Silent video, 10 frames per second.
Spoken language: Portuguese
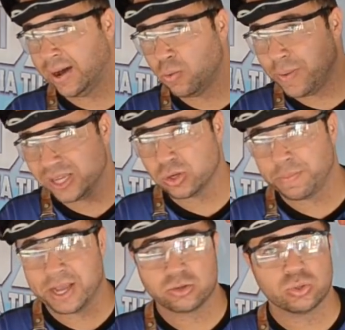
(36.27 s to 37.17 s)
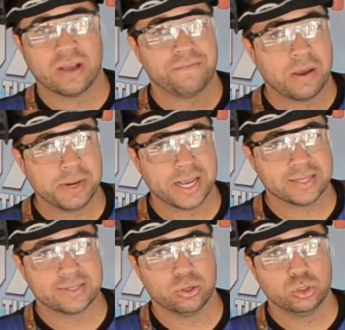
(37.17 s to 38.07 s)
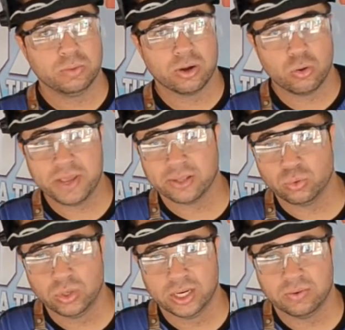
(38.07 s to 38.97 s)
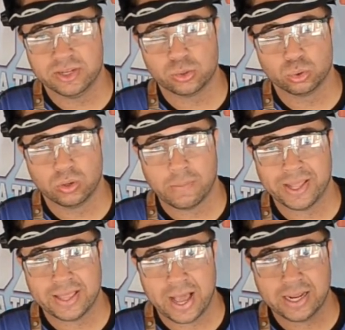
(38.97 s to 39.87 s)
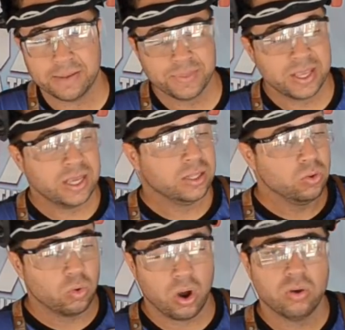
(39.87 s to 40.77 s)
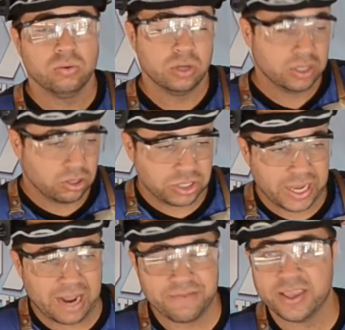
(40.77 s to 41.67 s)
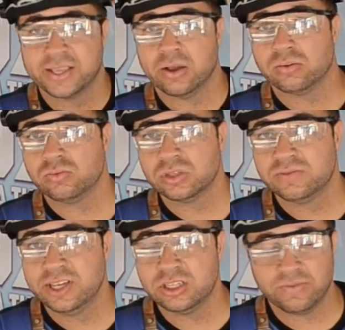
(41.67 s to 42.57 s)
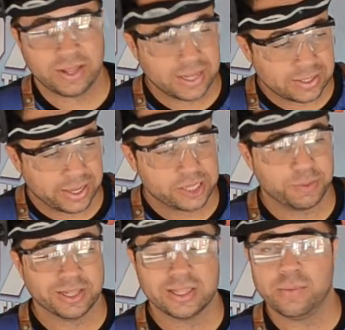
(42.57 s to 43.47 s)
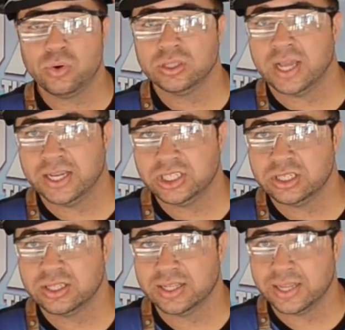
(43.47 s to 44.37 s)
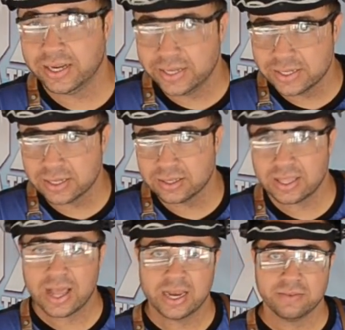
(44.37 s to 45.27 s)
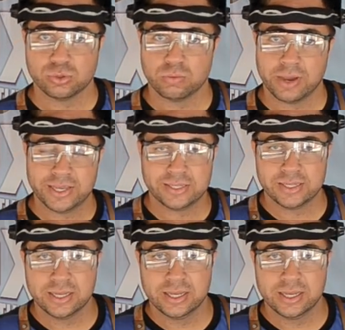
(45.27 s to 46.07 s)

o passo a passo da fabricação de uma cobertura, uma estrutura metálica, no qual eu já gravei aqui alguns vídeos falando a respeito da montagem da treliça. Tá, Leibson, mas